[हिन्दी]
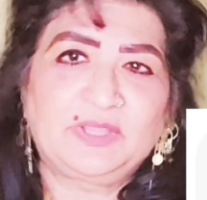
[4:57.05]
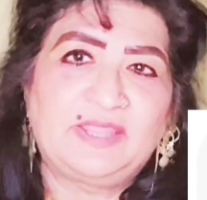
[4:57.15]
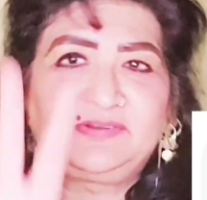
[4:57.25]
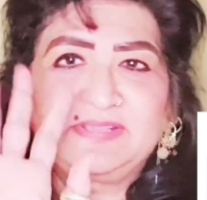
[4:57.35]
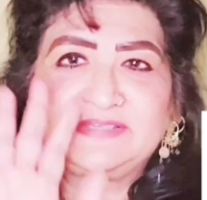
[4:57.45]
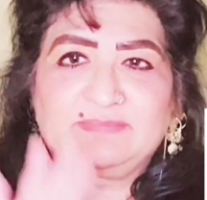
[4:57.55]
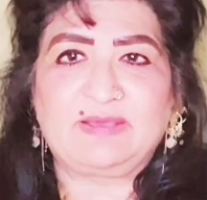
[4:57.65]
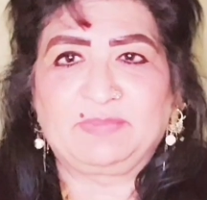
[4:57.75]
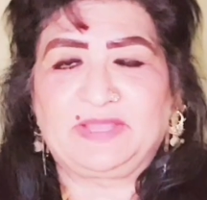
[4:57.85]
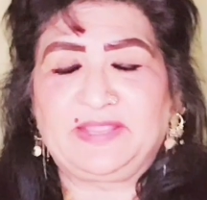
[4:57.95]
तो केटरिंग
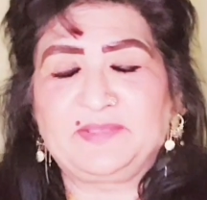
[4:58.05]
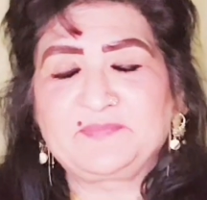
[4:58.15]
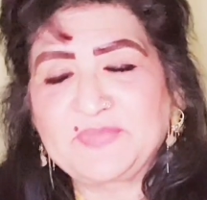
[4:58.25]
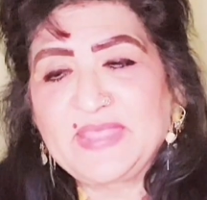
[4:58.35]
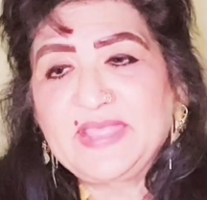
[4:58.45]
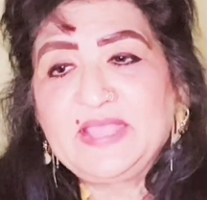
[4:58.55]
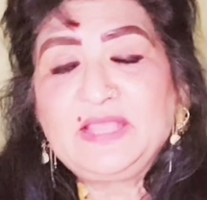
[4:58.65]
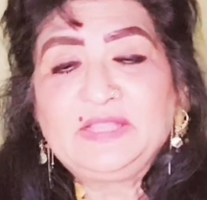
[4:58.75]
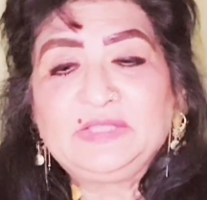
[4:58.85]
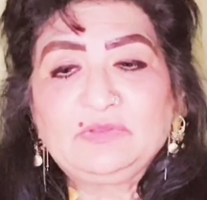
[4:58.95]
सब हम करेंगे
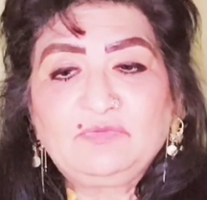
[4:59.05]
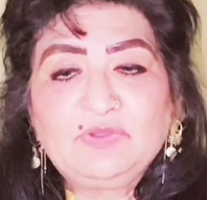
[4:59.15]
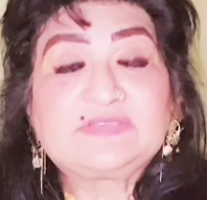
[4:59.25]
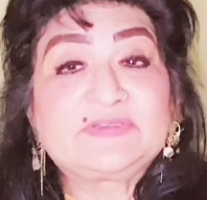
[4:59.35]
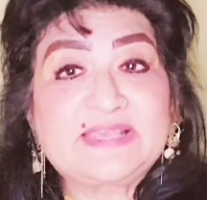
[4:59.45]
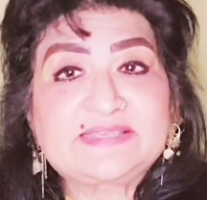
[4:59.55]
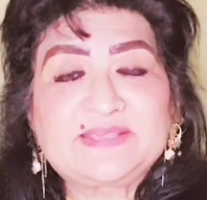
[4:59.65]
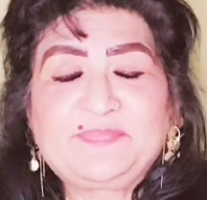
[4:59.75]
तो वो इस वजह